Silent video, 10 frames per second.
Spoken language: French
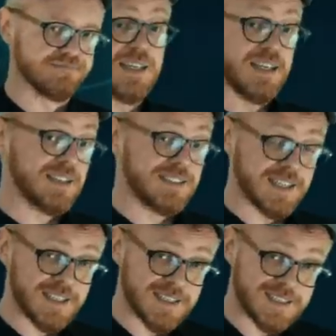Et
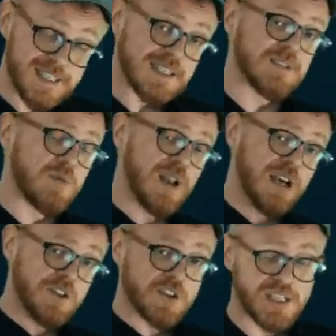c'est cet
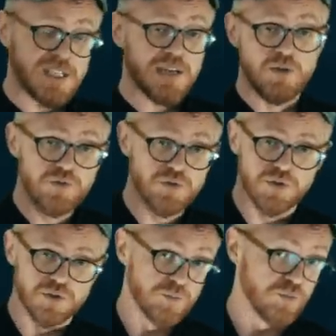assemblage qui est lu
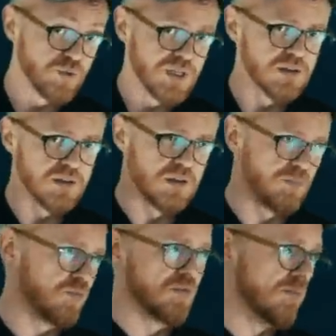depuis euh,
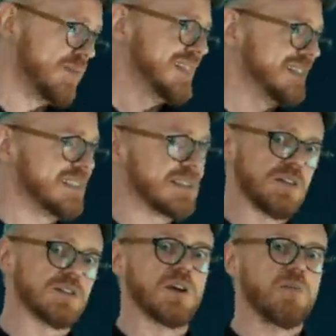plus de
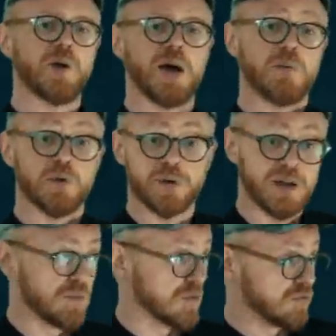1600 ans par à peu
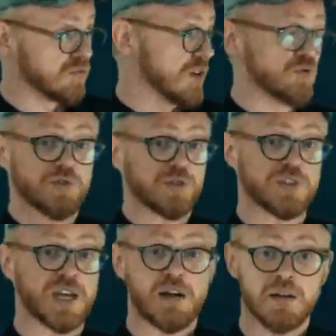près toutes les couches
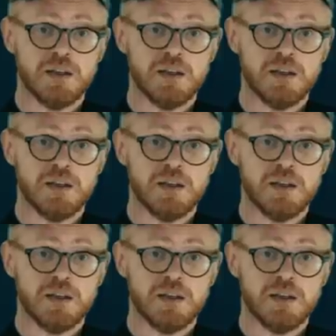sociales